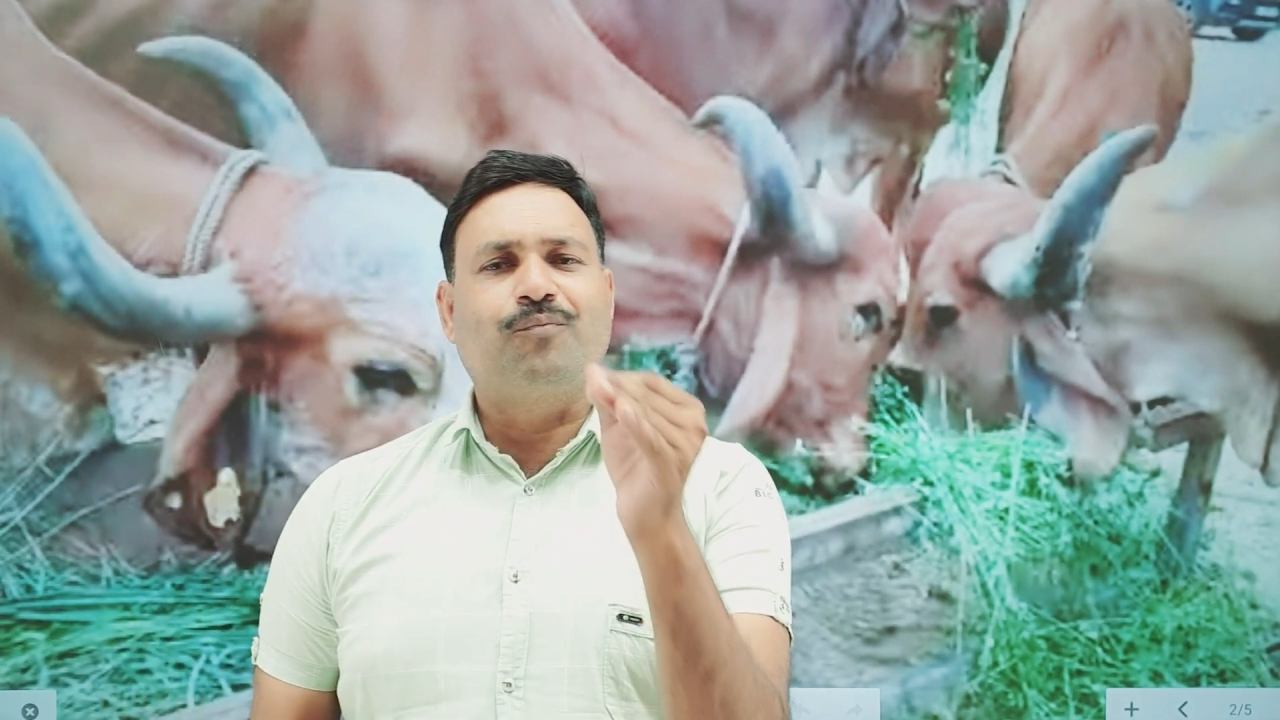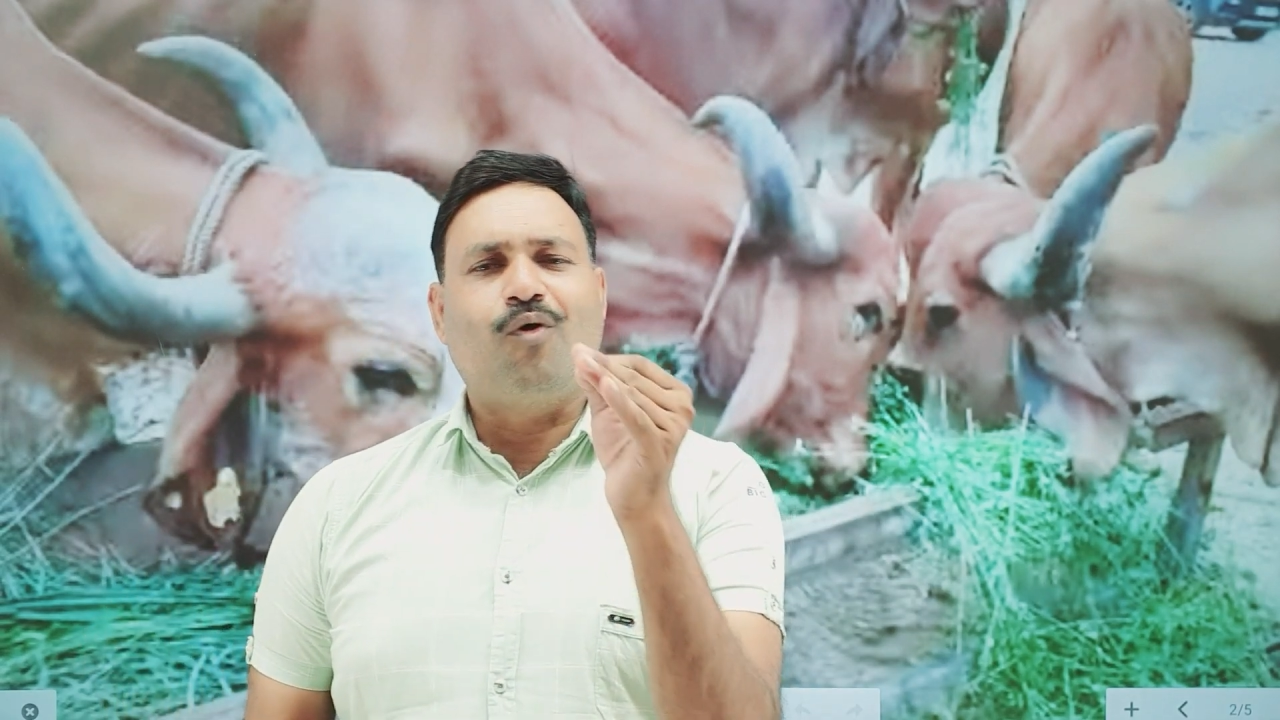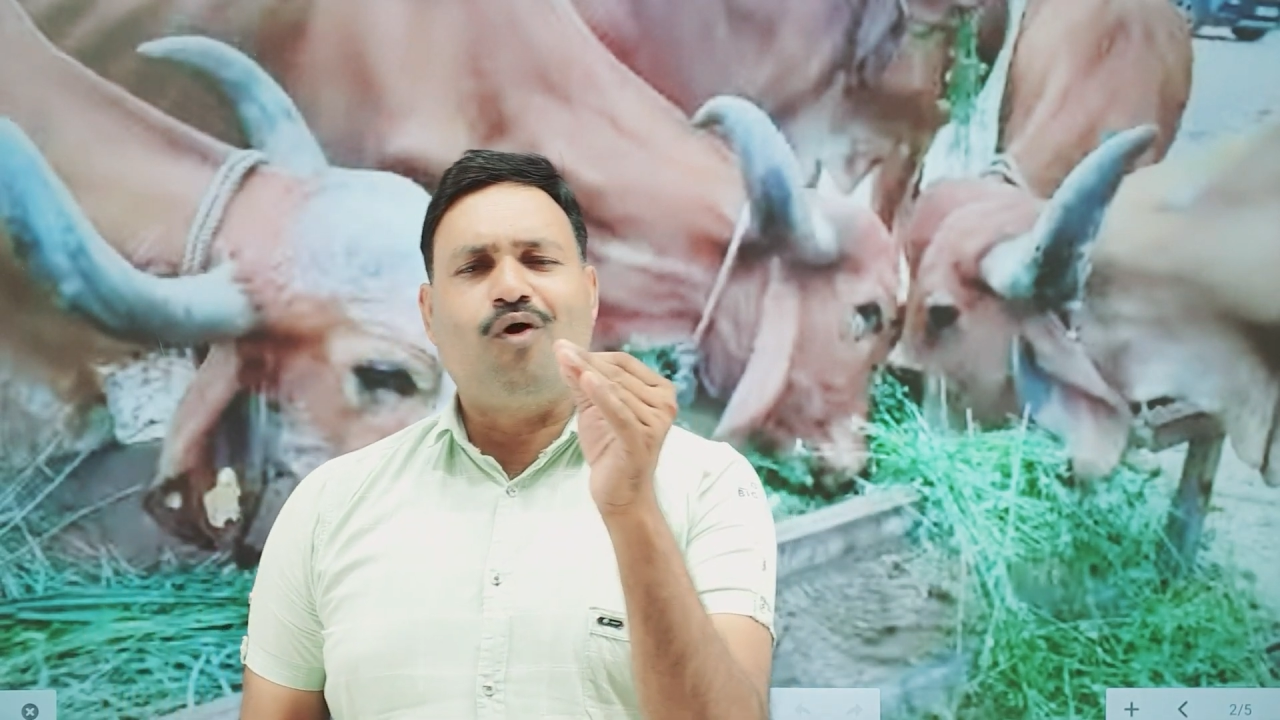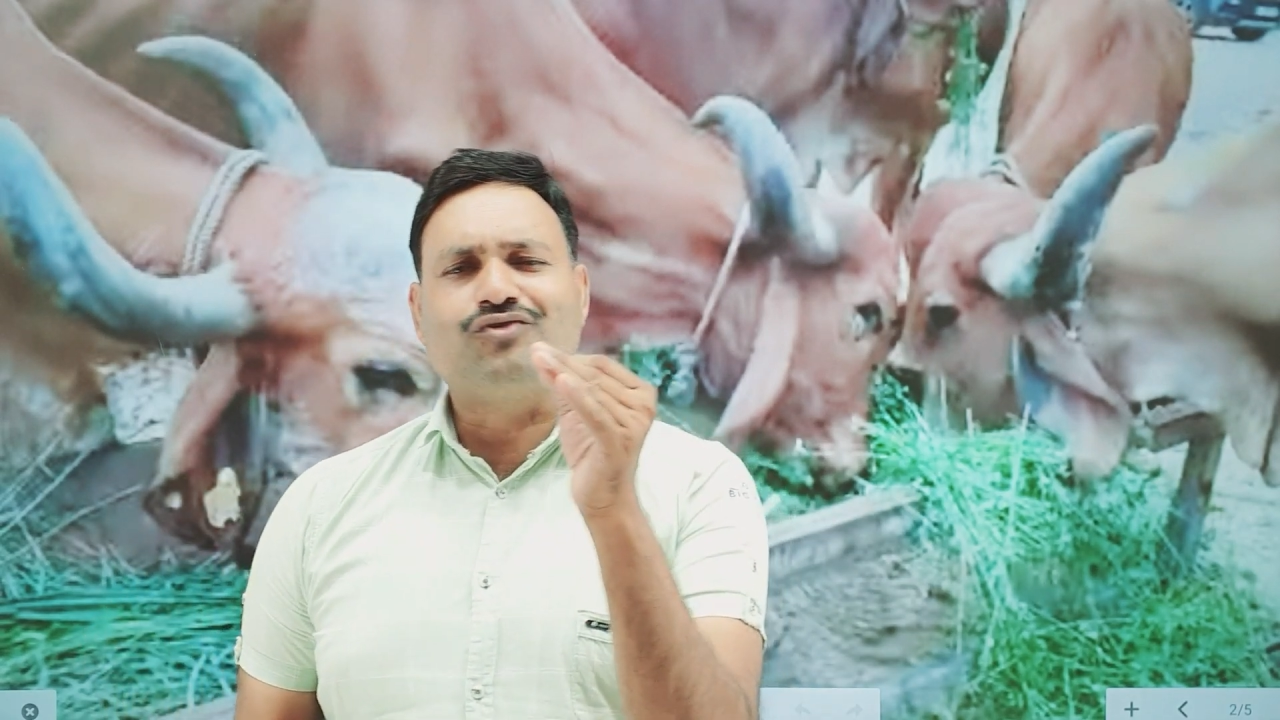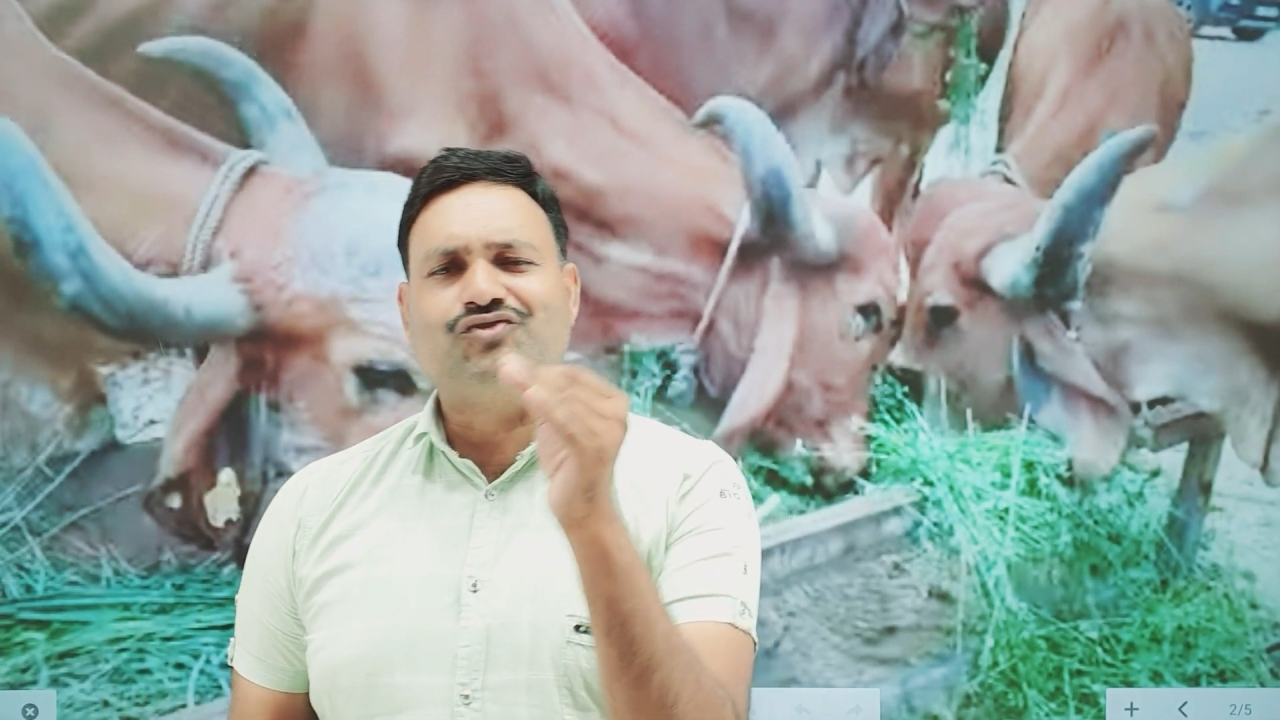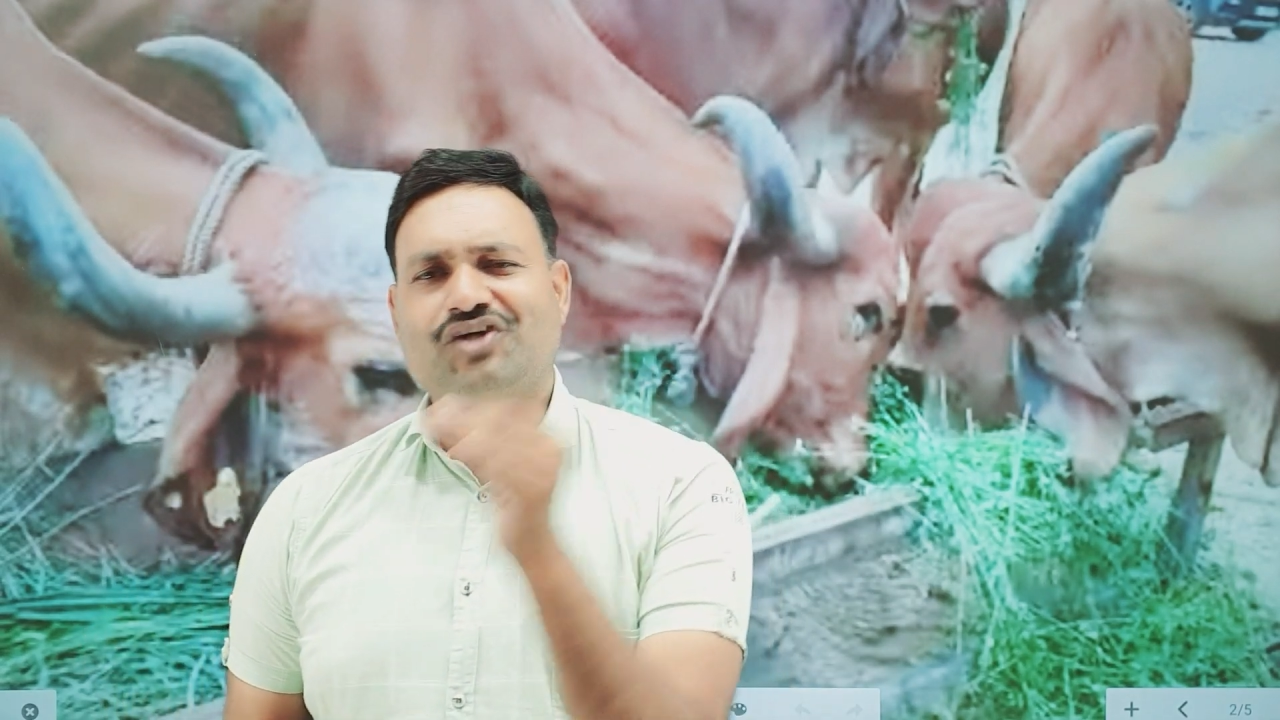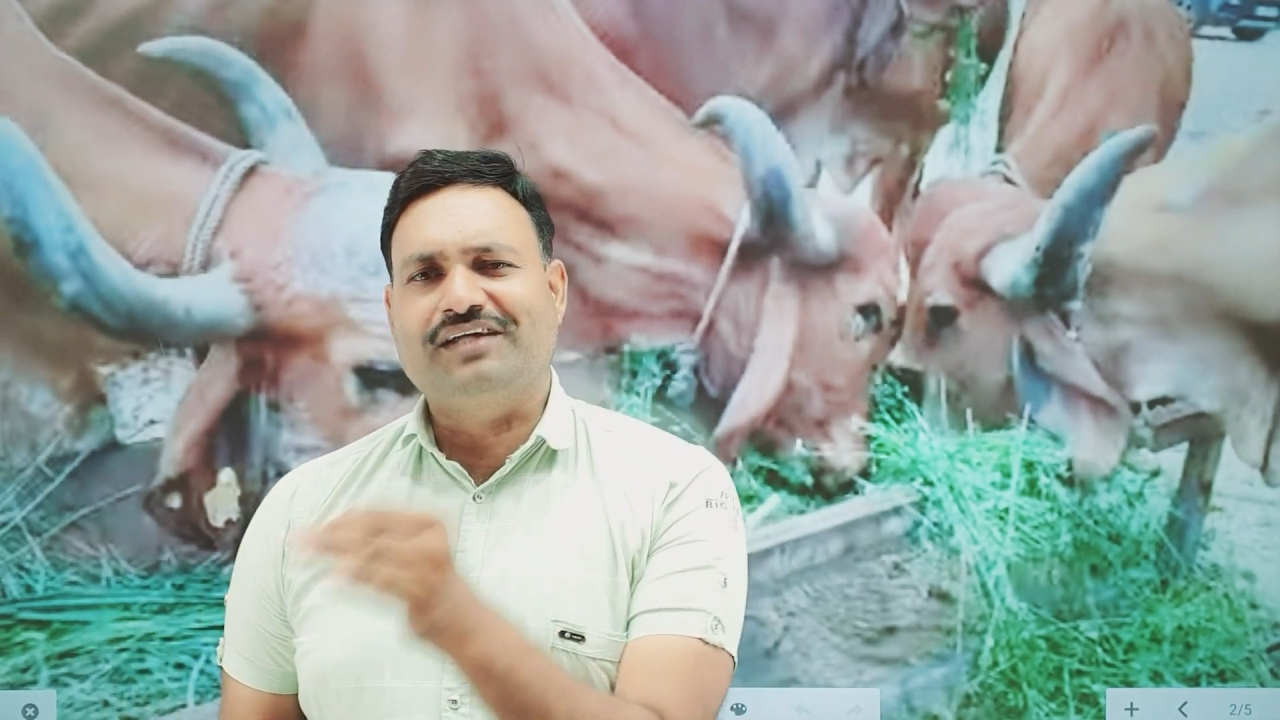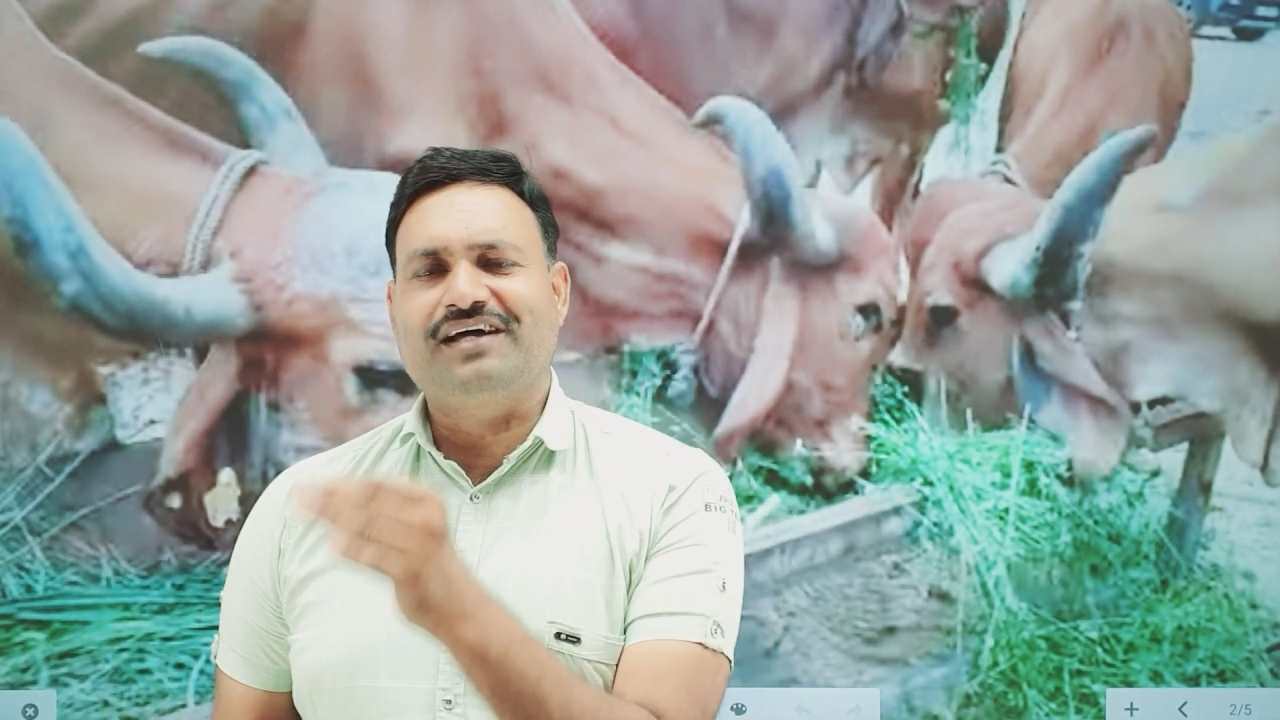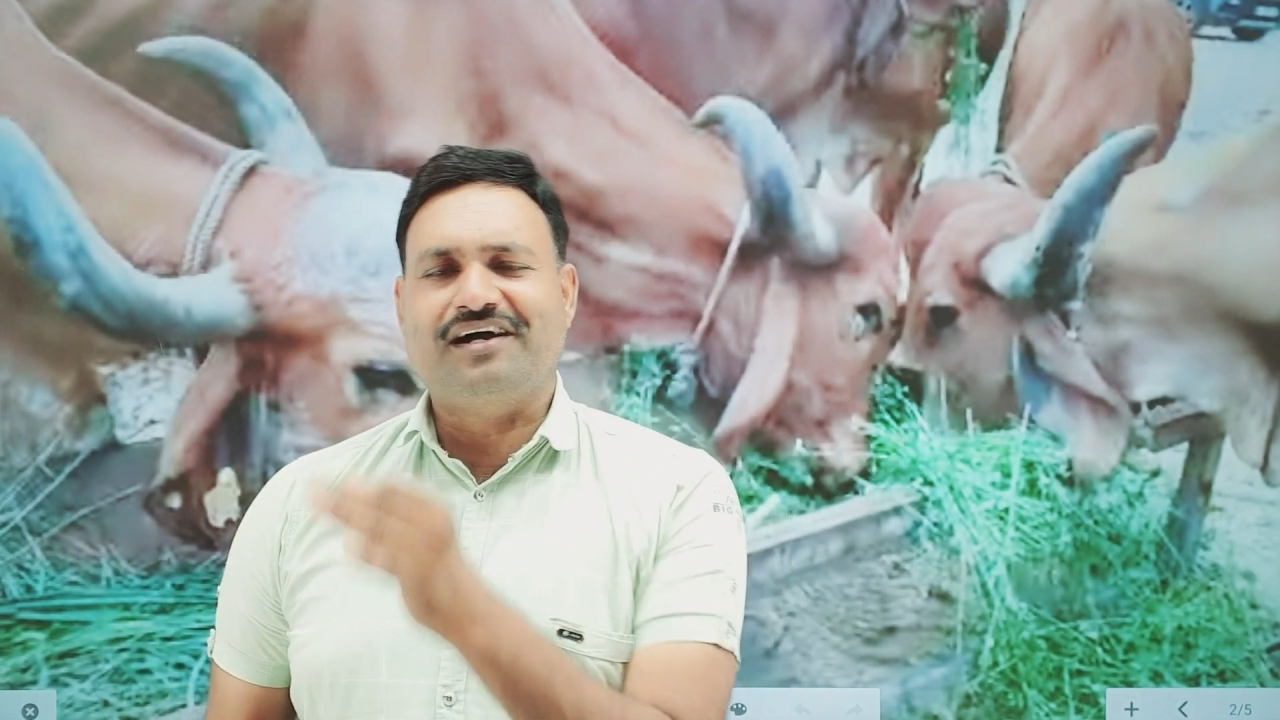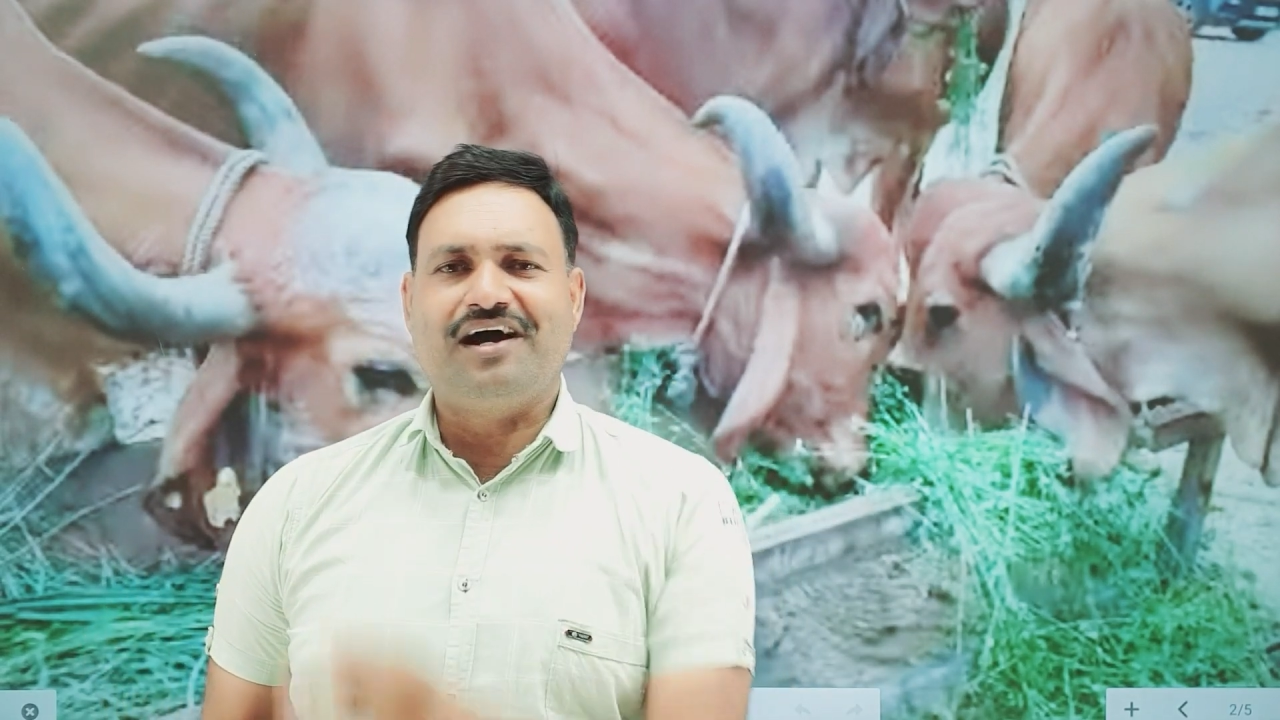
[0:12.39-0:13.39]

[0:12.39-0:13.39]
बहुत ज़्यादा